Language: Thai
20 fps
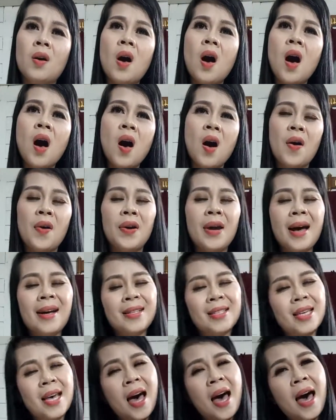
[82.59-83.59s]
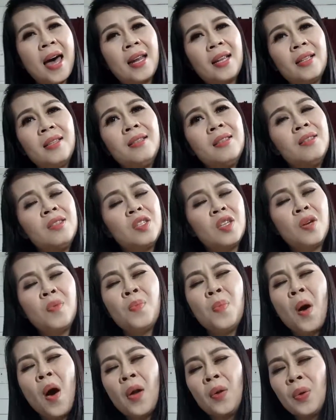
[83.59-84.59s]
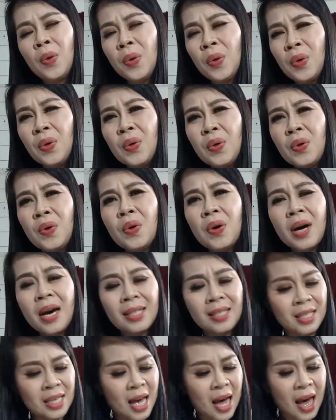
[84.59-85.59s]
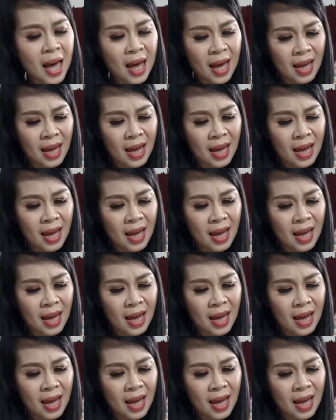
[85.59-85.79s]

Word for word: ก็รักฉันจนหมดหัวใจ